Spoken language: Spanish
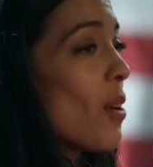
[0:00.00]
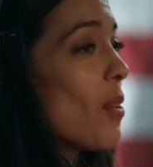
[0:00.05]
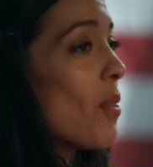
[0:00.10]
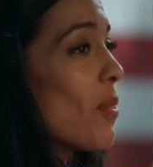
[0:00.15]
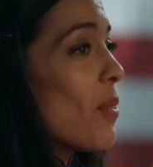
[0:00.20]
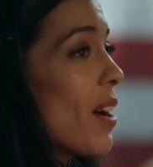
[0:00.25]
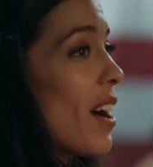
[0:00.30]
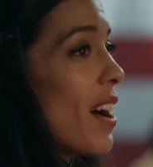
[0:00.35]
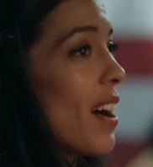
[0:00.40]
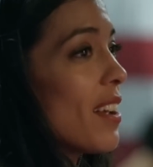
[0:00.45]

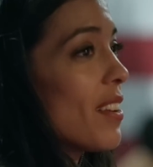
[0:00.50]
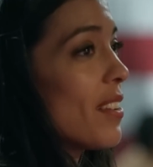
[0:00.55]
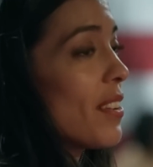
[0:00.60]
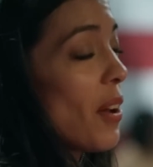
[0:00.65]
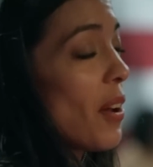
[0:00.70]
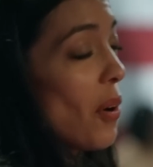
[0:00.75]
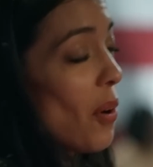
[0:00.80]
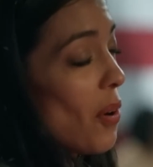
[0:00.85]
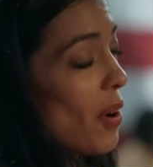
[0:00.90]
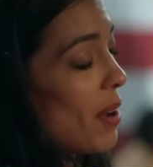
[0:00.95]
Ah,
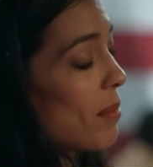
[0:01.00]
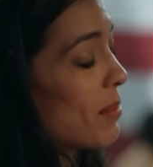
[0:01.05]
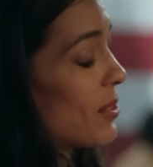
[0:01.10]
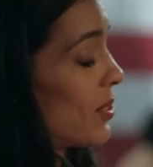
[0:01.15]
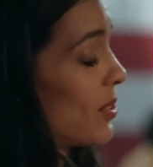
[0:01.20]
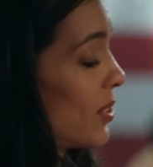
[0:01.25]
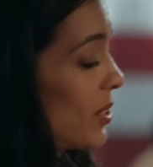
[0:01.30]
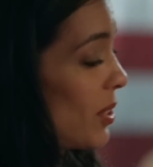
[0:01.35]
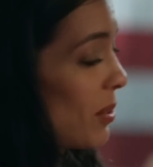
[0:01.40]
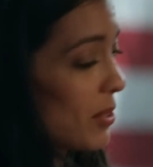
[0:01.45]
no, lo
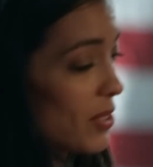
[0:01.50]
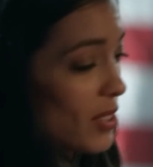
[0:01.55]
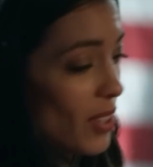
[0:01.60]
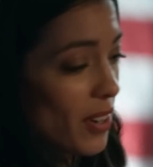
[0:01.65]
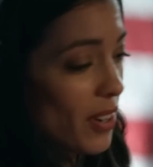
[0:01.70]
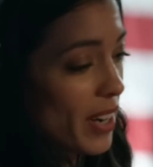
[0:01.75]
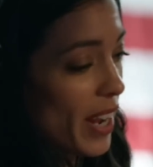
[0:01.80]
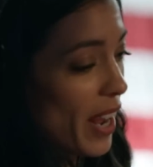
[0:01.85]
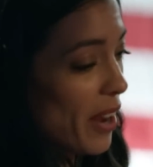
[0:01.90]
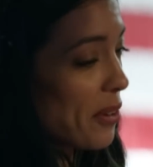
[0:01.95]
siento
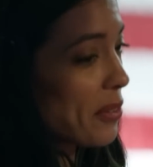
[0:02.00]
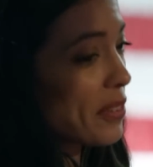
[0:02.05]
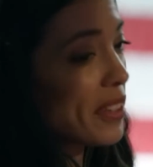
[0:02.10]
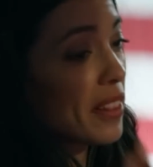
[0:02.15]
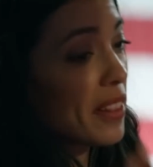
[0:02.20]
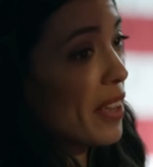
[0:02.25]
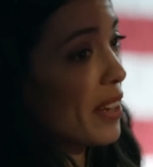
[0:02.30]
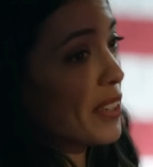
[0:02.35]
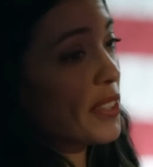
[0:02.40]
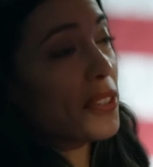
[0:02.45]
mucho.
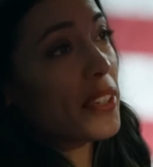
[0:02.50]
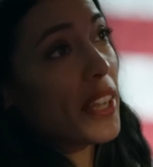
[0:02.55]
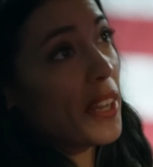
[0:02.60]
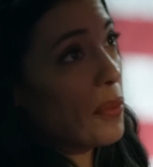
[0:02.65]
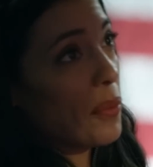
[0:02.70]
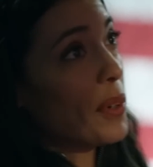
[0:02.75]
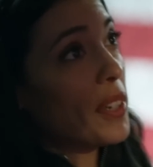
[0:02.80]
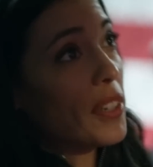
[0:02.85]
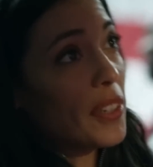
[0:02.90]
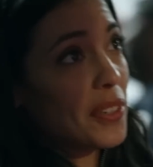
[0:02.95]
Solo
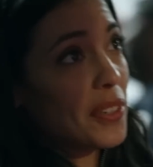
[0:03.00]
salgo con